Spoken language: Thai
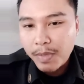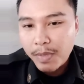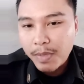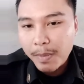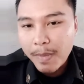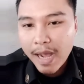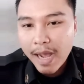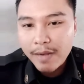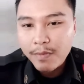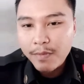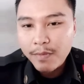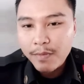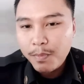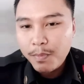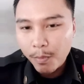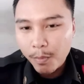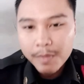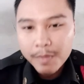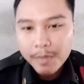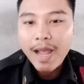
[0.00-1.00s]
ประมาณว่าผ
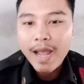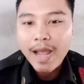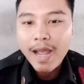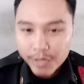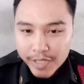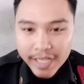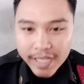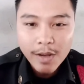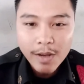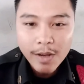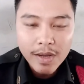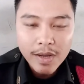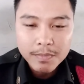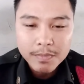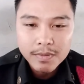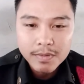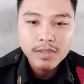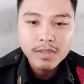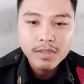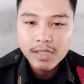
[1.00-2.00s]
มทำงานคนเดียวครับ
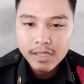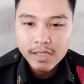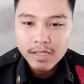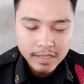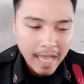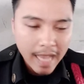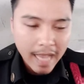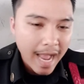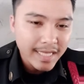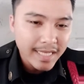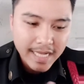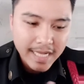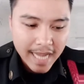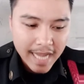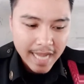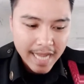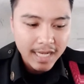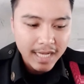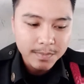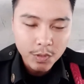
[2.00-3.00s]
คือค่าใช้
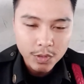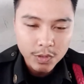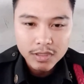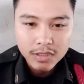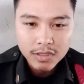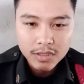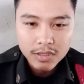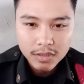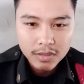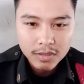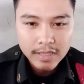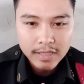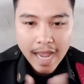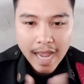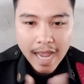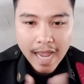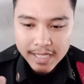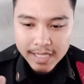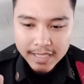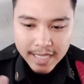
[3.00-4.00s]
จ่ายทั้งหมด
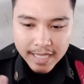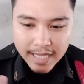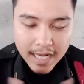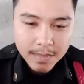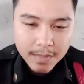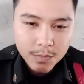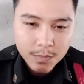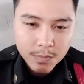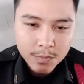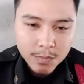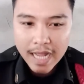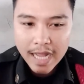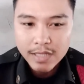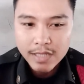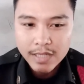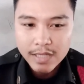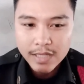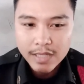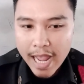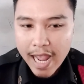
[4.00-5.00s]
ค่าใช้จ่ายทั้งหมด
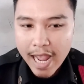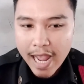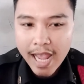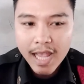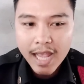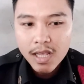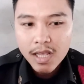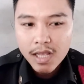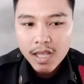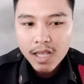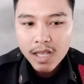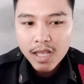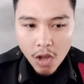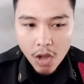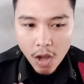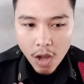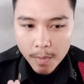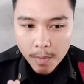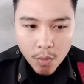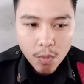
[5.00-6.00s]
การดูแล
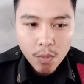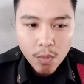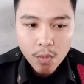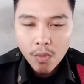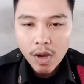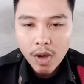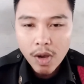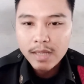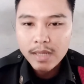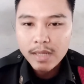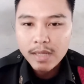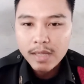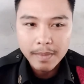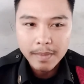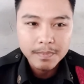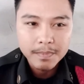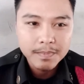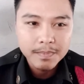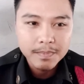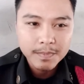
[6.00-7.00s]
ครอบครัว
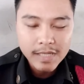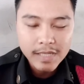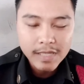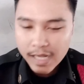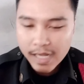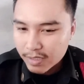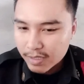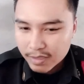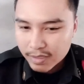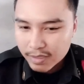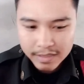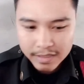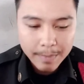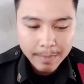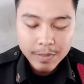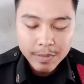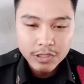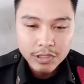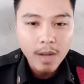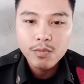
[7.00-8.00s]
แบบเรื่อง
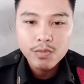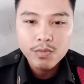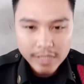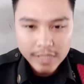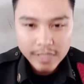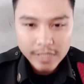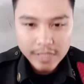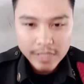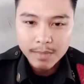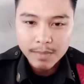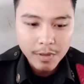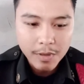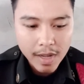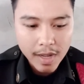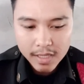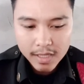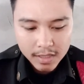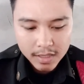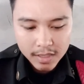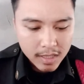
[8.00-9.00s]
รับผิดชอบทุกอย่าง
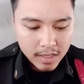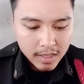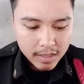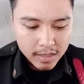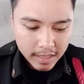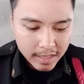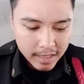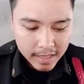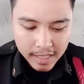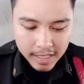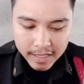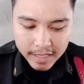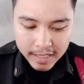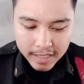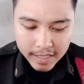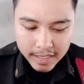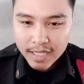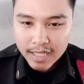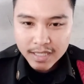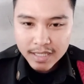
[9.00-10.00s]
ไม่ว่า จะเรื่อ
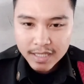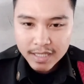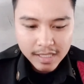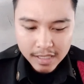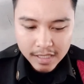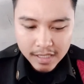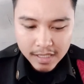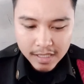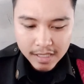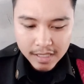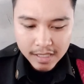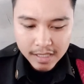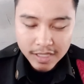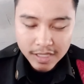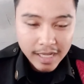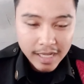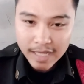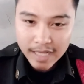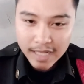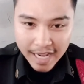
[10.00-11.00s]
งกินเรื่องนอ
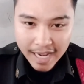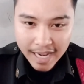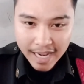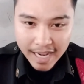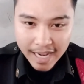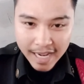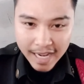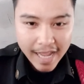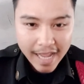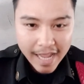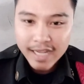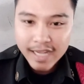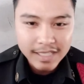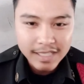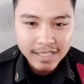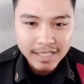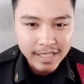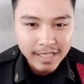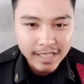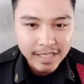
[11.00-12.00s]
นเรื่องอะไรคือ
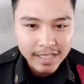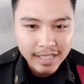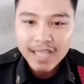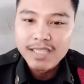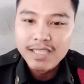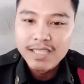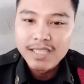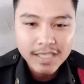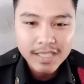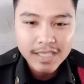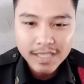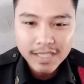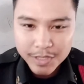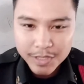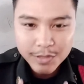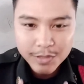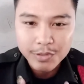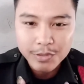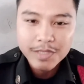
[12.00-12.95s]
ทุกอย่างเลย คือมันอยู่ที่